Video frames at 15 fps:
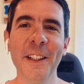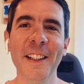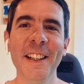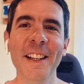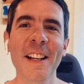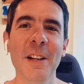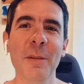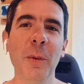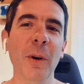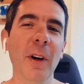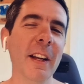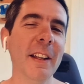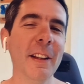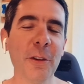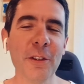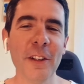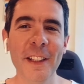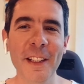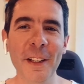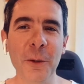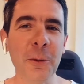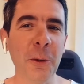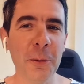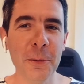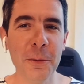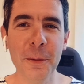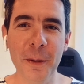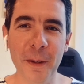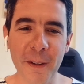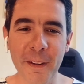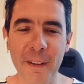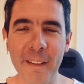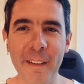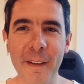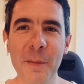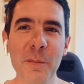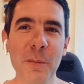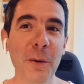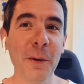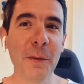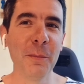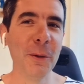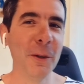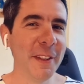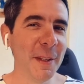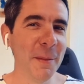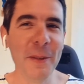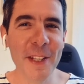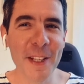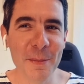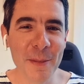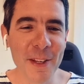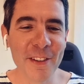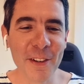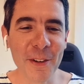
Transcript: Ok. Bon, allez, Angélique, entre nous, pour multiplier mes